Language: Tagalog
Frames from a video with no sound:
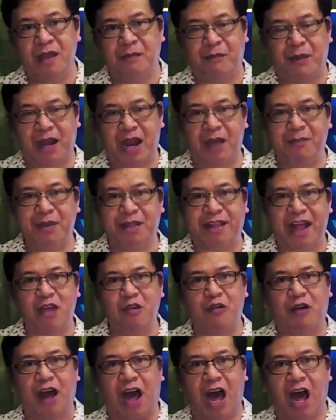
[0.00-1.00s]
marami
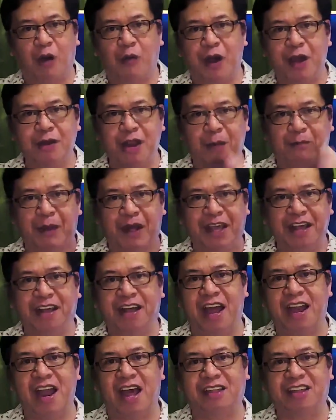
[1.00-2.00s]
tayong kaaway na
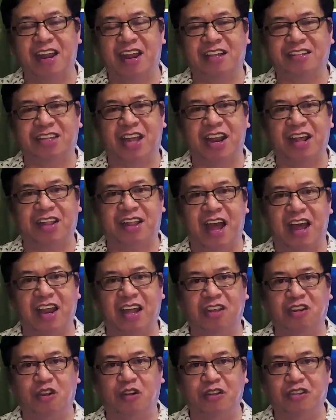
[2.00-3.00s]
pakinggan natin ang salita
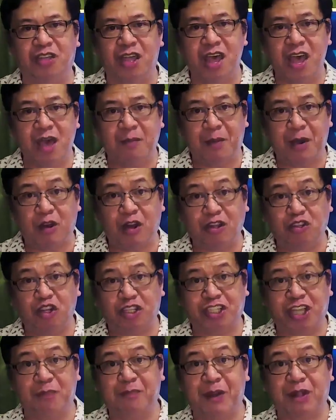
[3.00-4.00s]
ng Diyos, pero ang
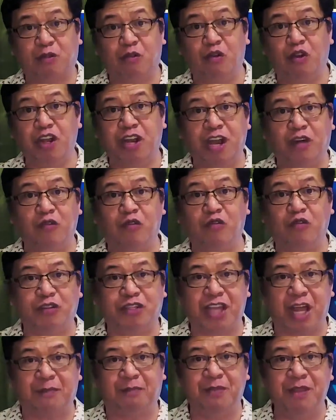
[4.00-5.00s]
Diyos ay patuloy
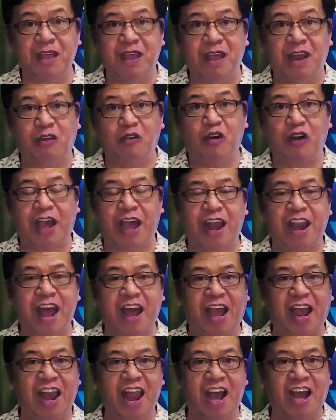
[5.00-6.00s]
nangungusap. No, kaya
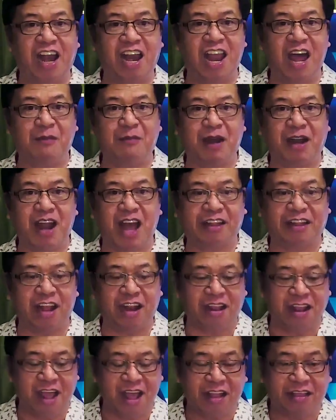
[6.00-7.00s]
kailangan lamang
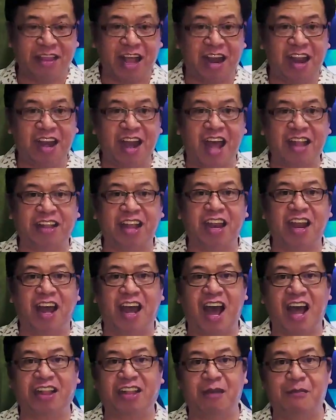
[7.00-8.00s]
natin dalhin natin ang
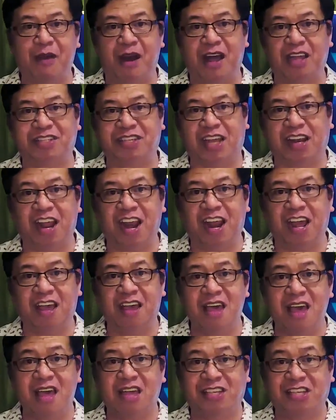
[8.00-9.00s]
ating mga
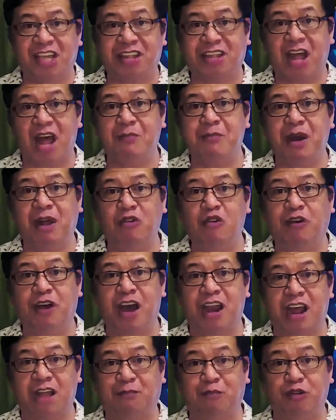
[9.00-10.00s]
sarili sa tamang lugar
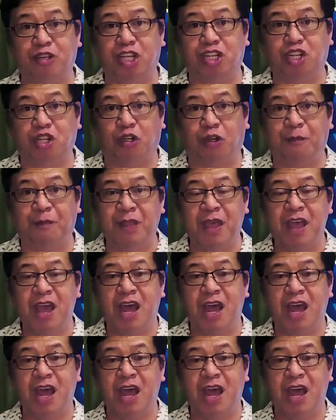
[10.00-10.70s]
at posisyon